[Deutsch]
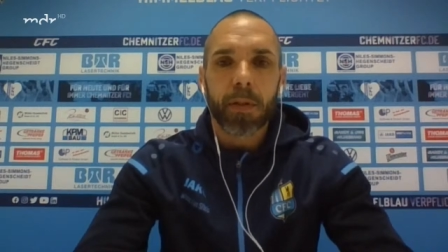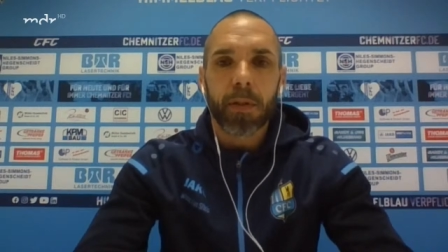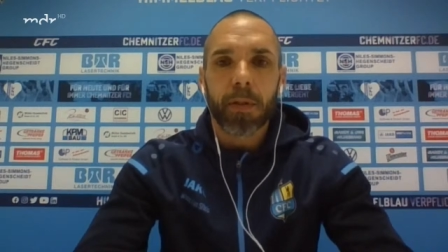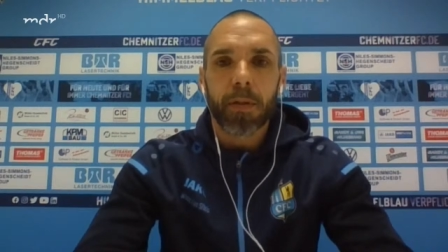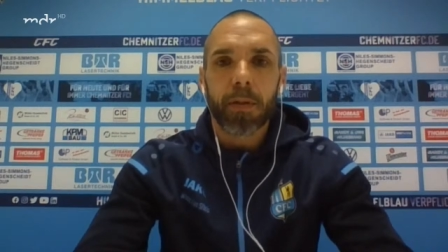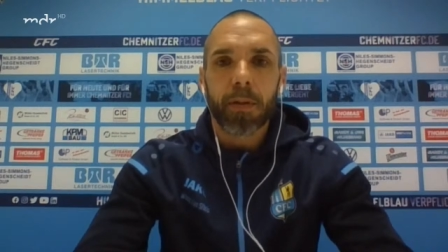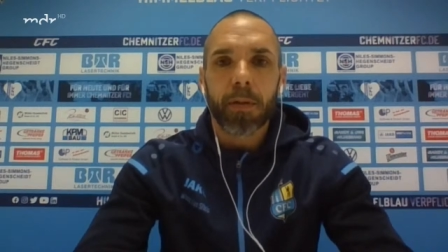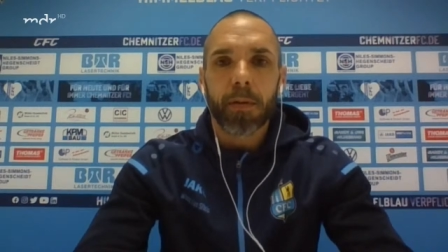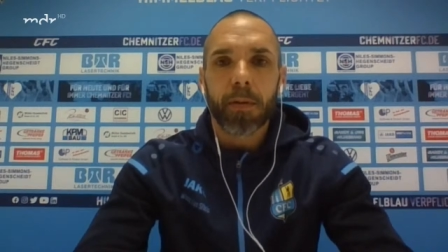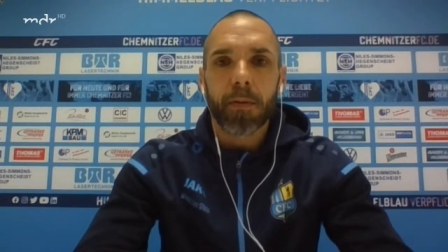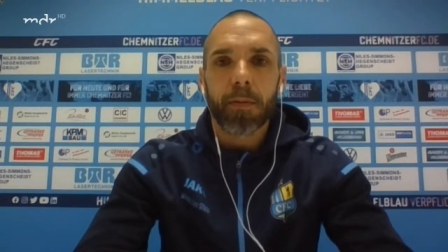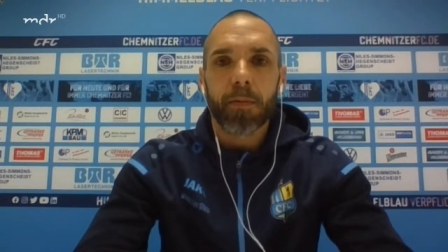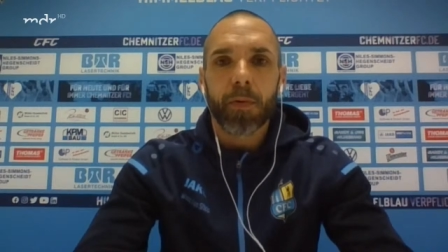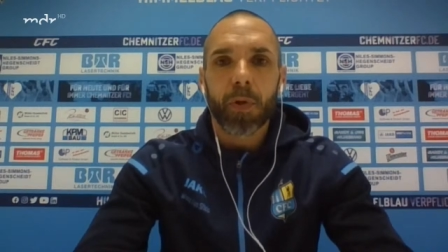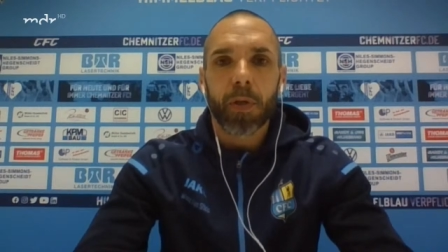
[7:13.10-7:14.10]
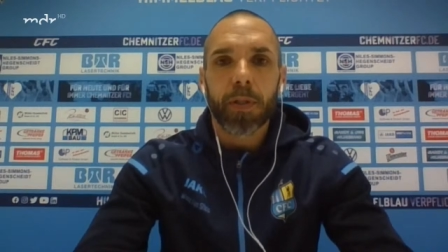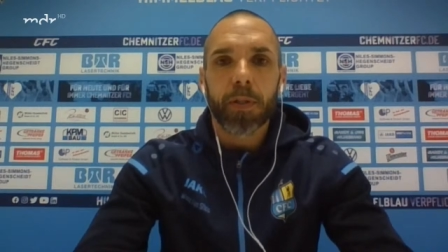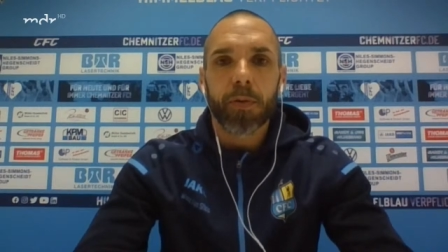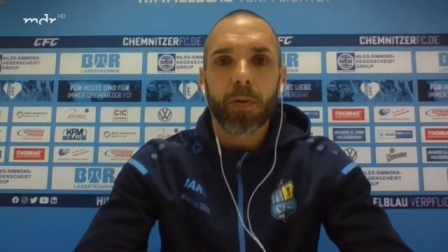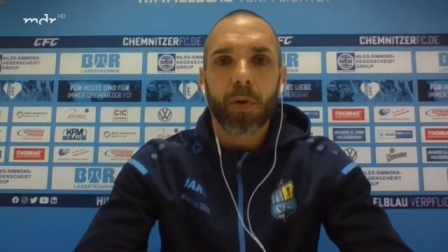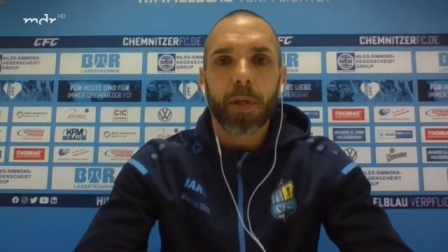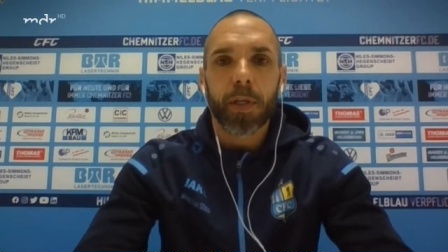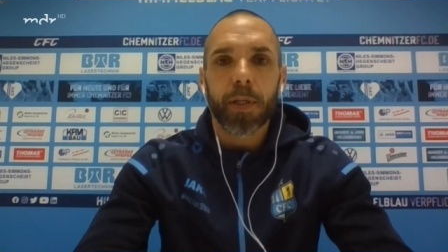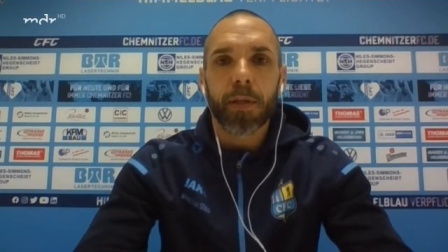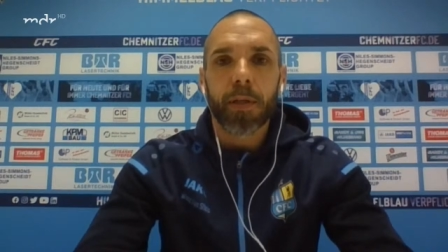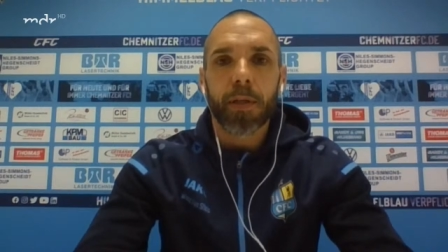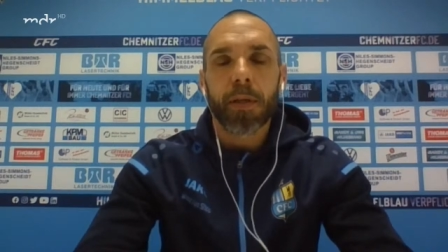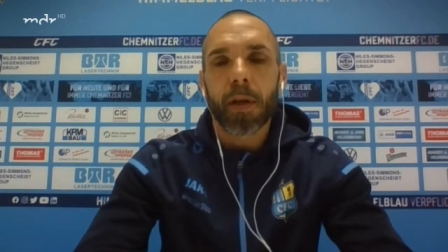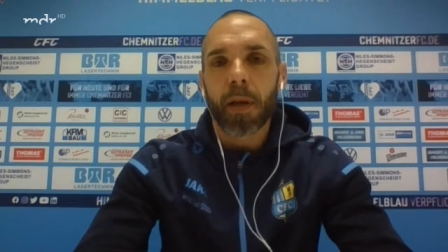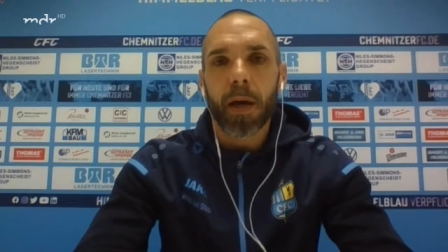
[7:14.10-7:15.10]
die äh, wirklich deutliche
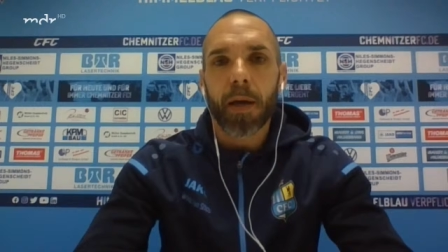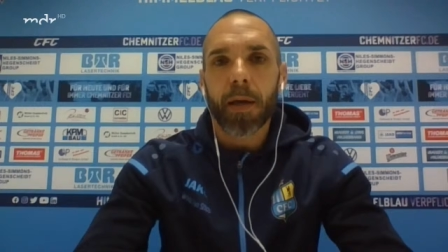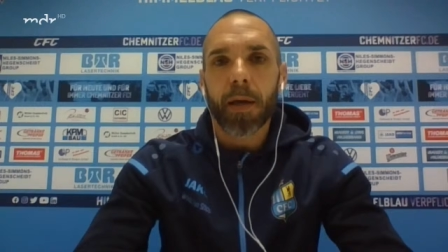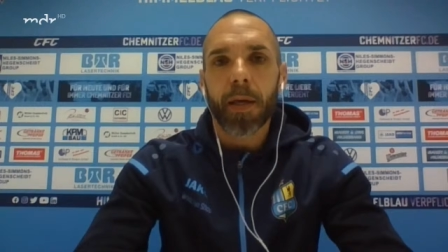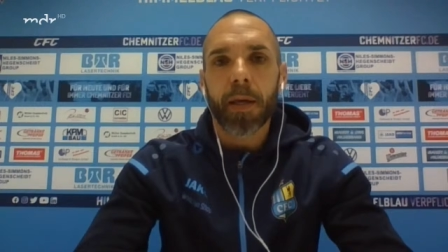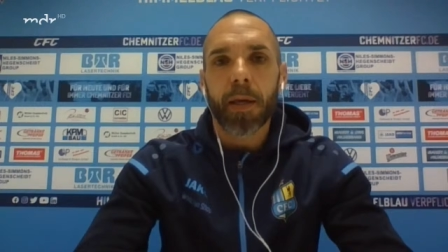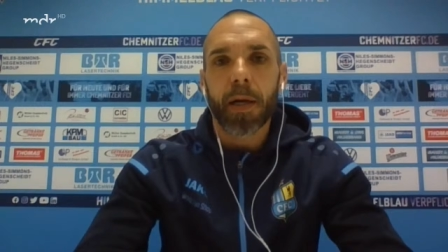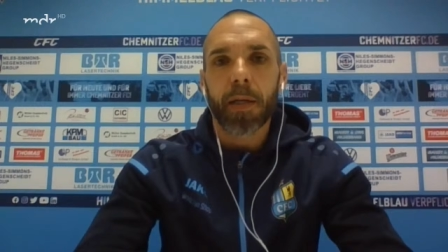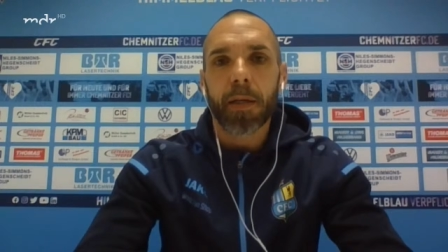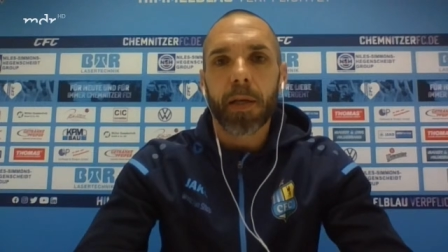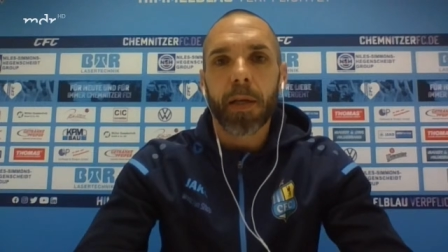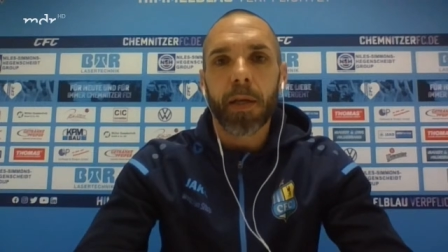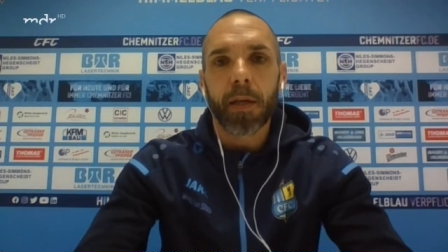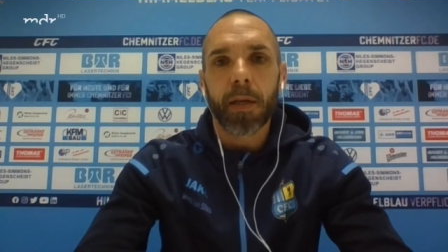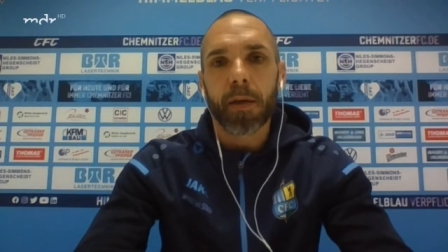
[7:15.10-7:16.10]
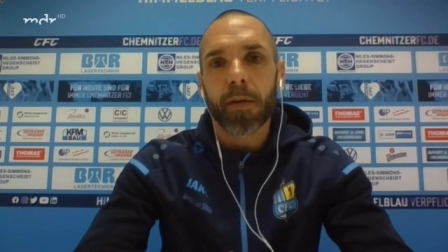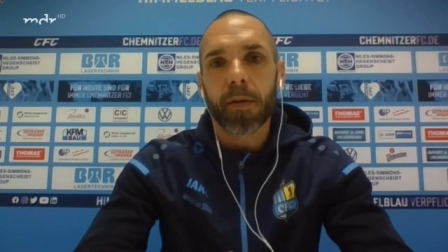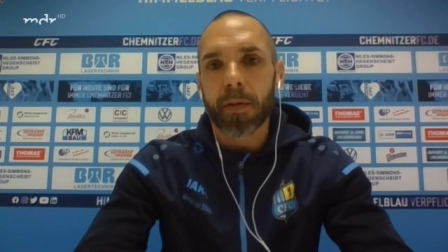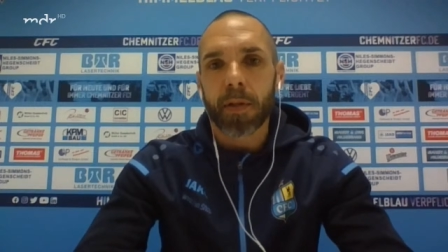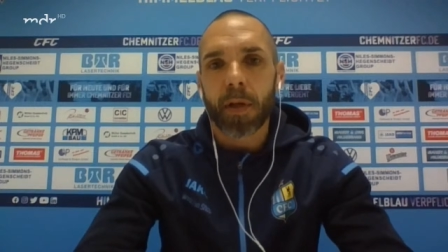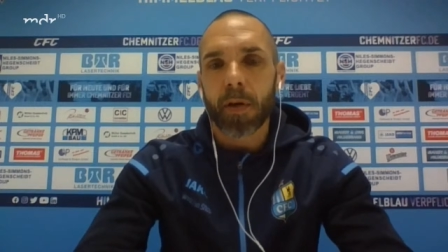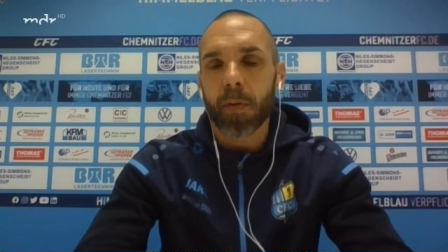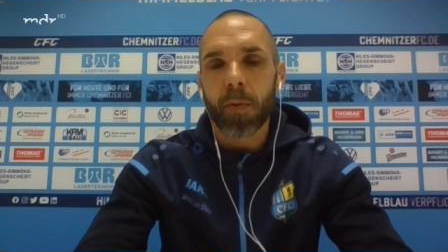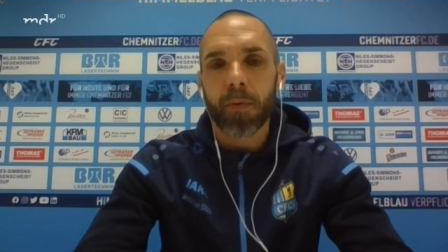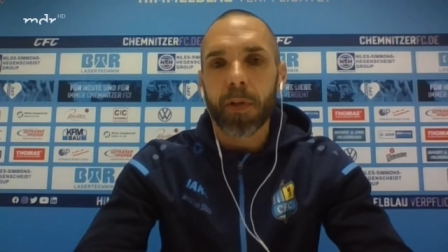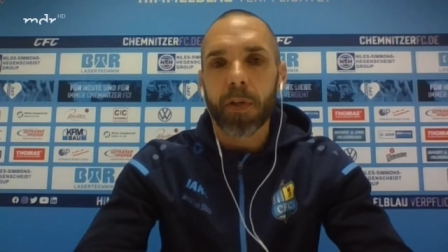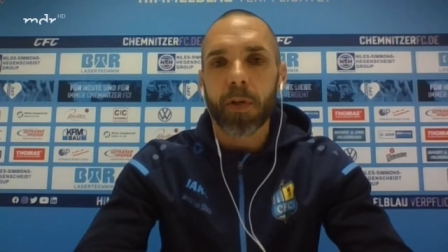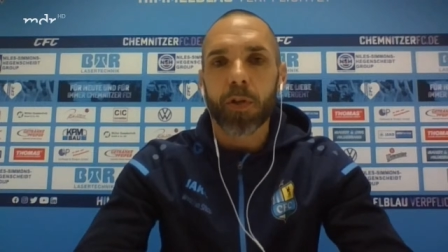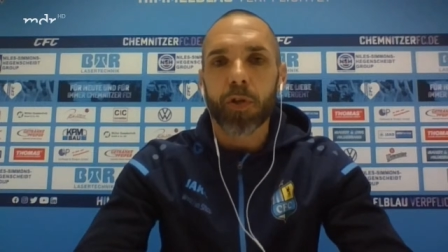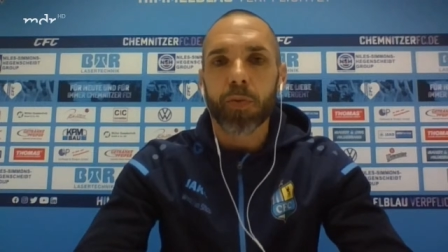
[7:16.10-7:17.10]
Niederlage gegen Altklinike, sind dann aber
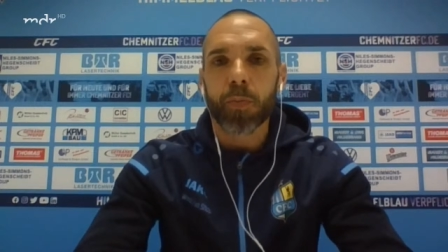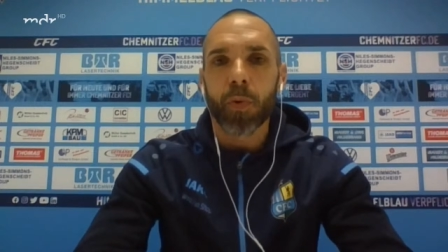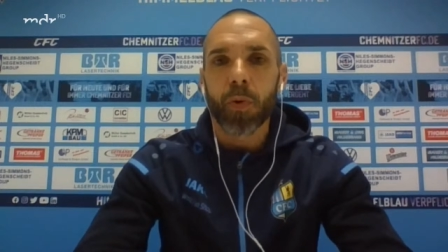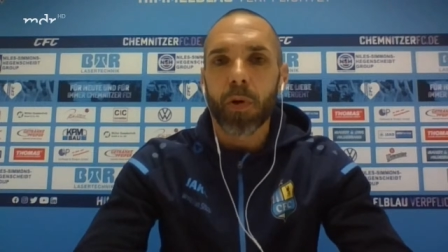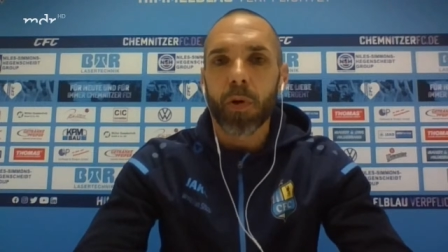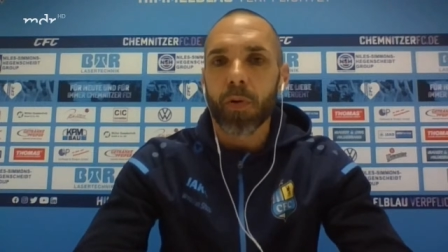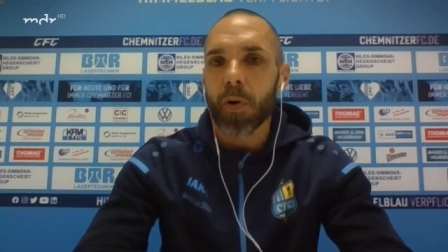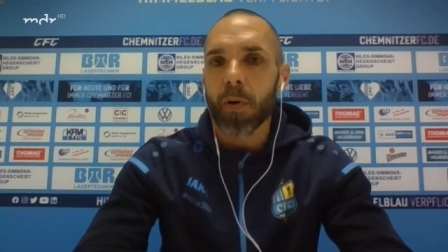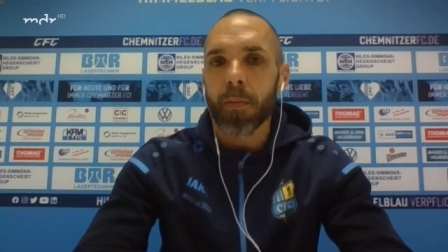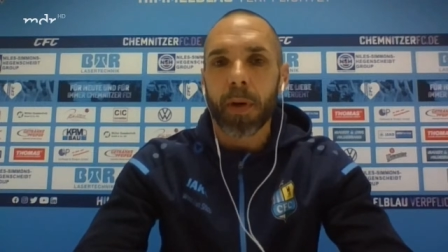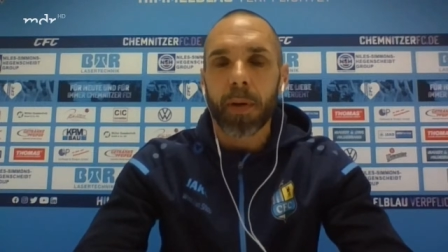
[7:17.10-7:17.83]
wieder in die Spur gekommen,